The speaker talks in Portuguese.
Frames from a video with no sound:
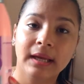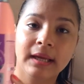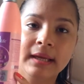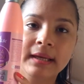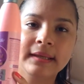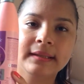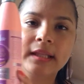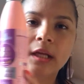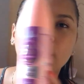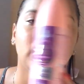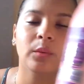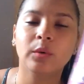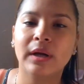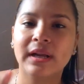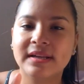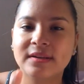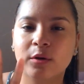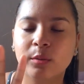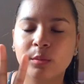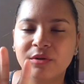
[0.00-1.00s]
Então,
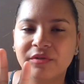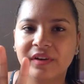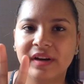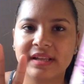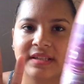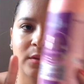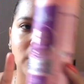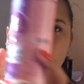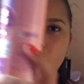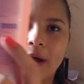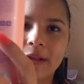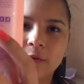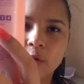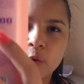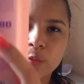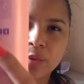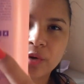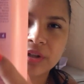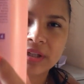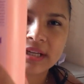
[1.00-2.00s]
ele, como eu falei, são quatro
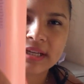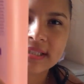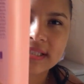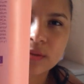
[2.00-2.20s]
componentes e o